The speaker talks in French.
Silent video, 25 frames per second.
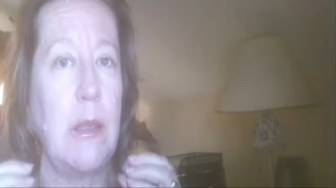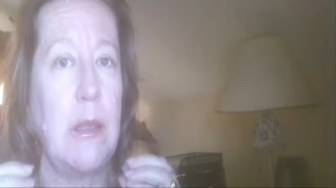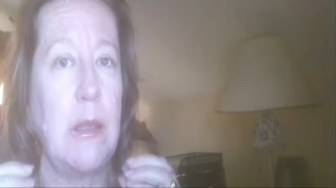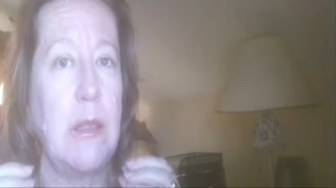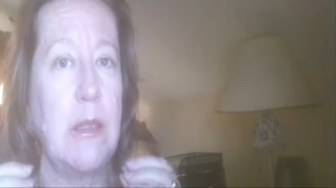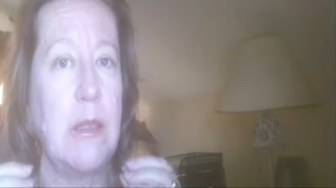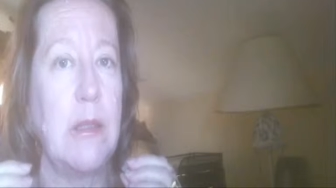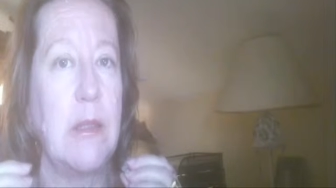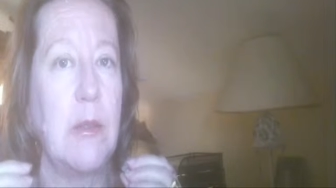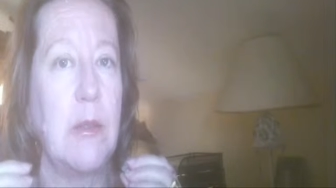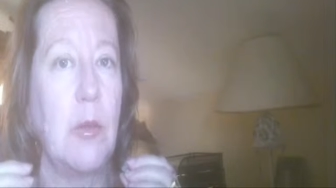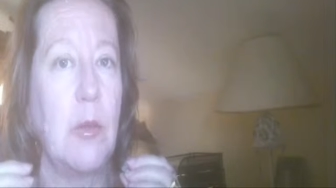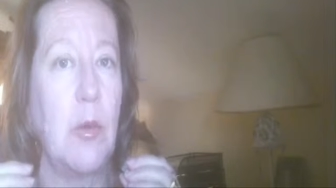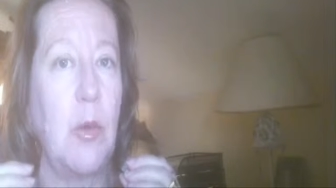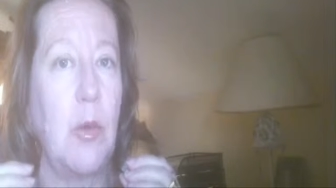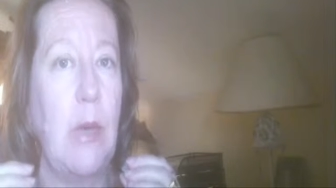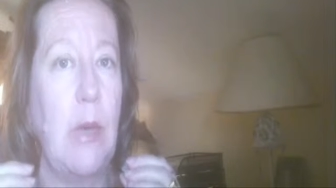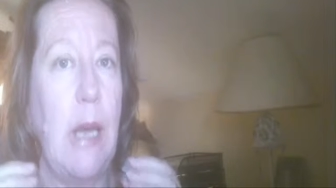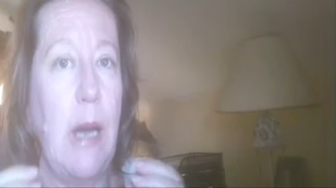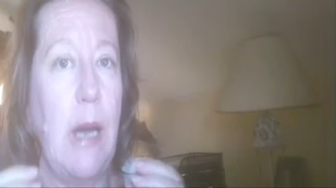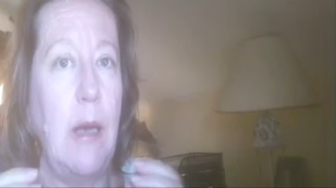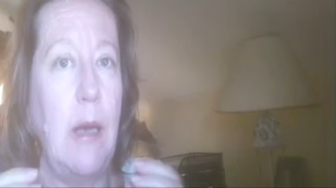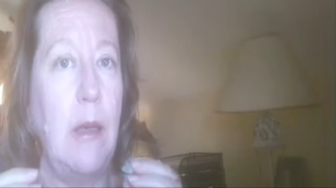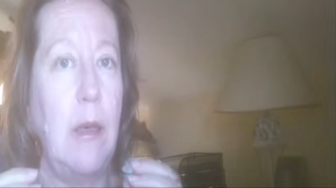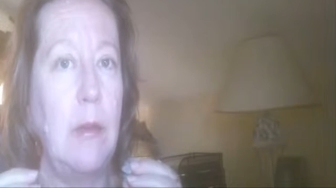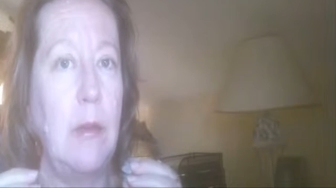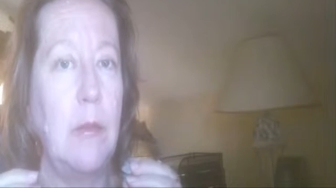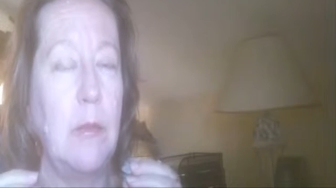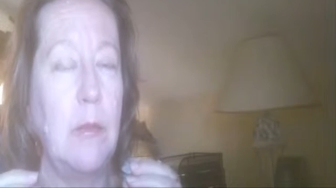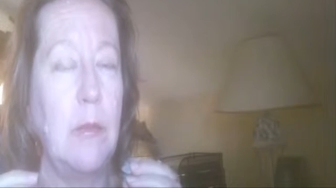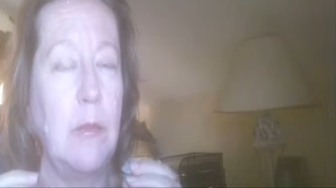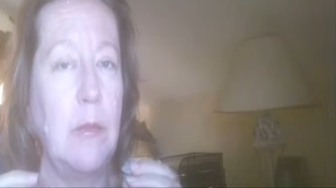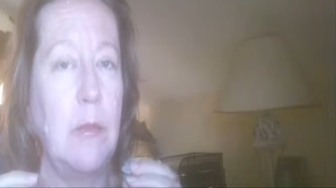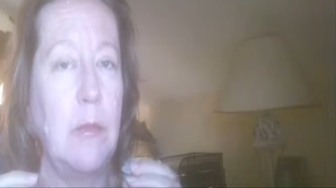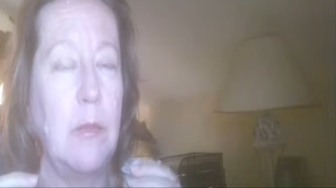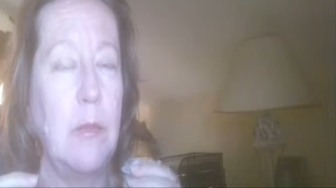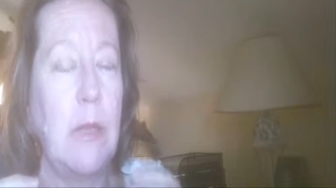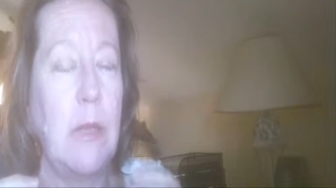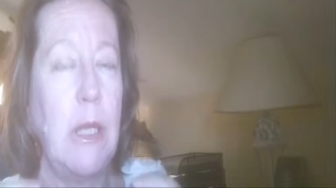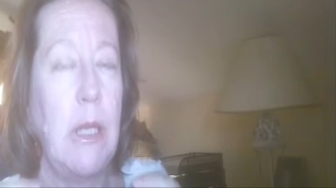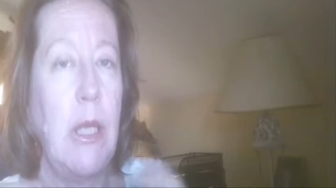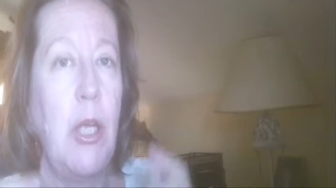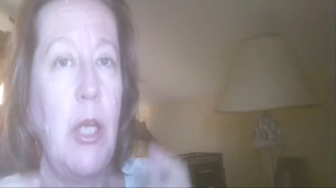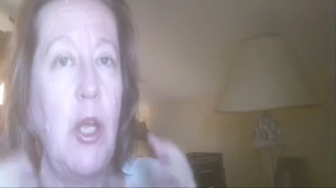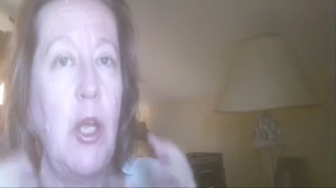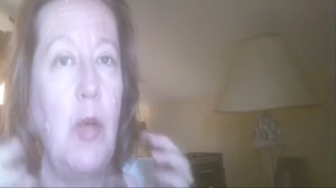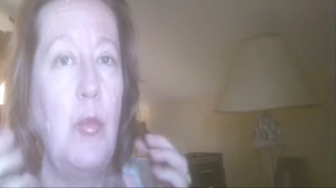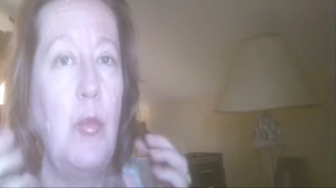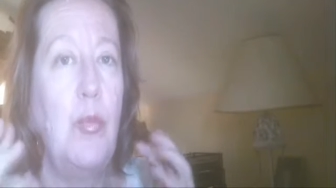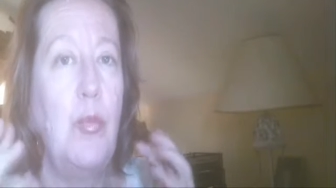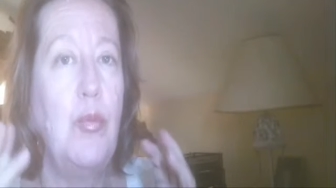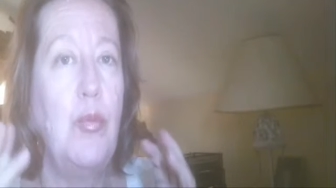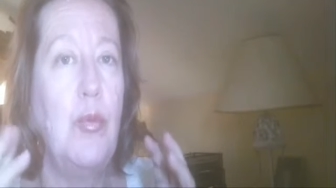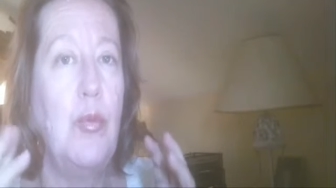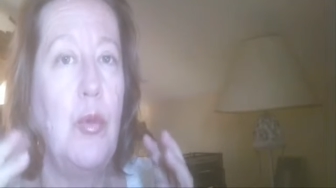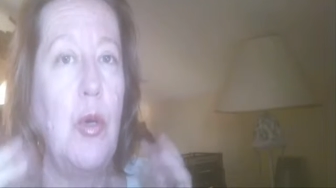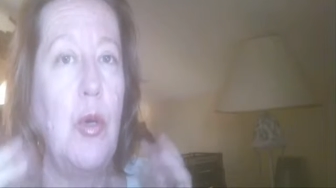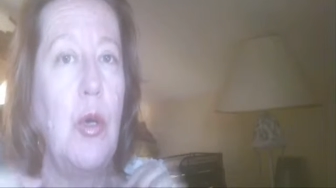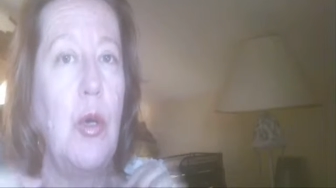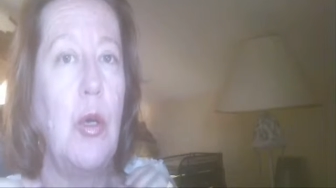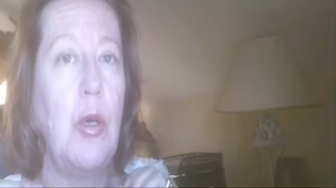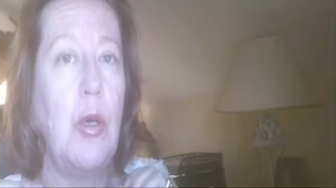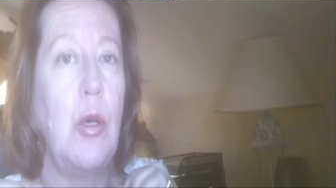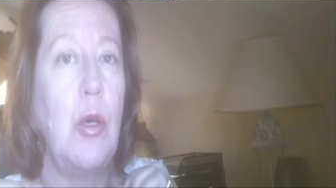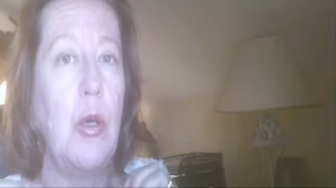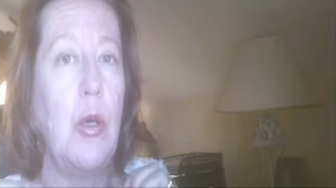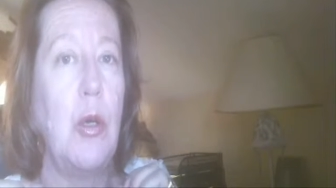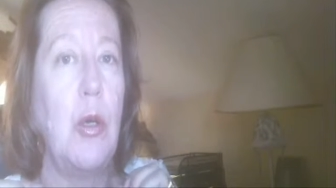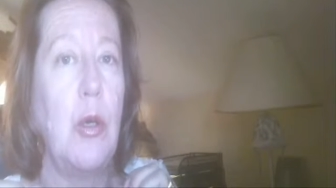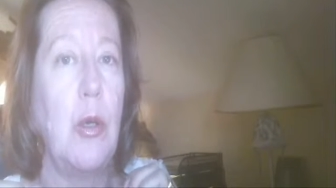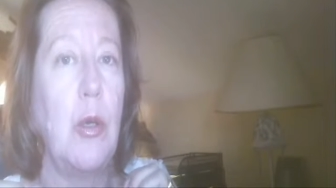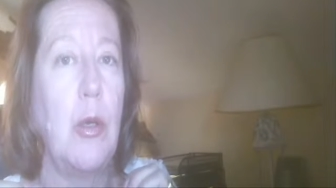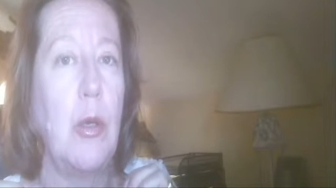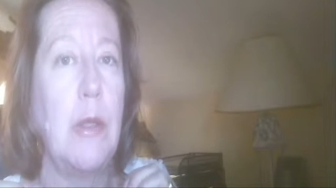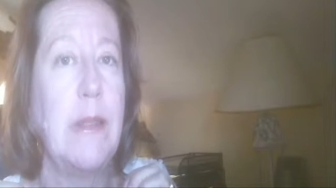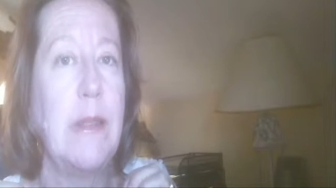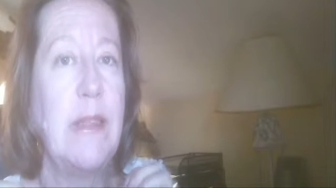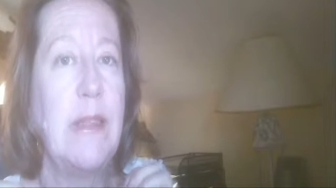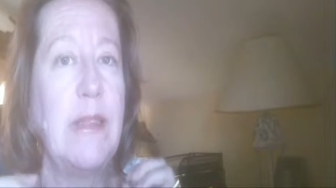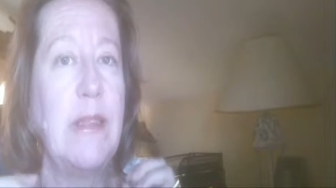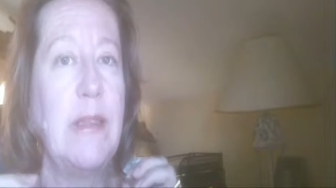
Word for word: qui sont là pour euh,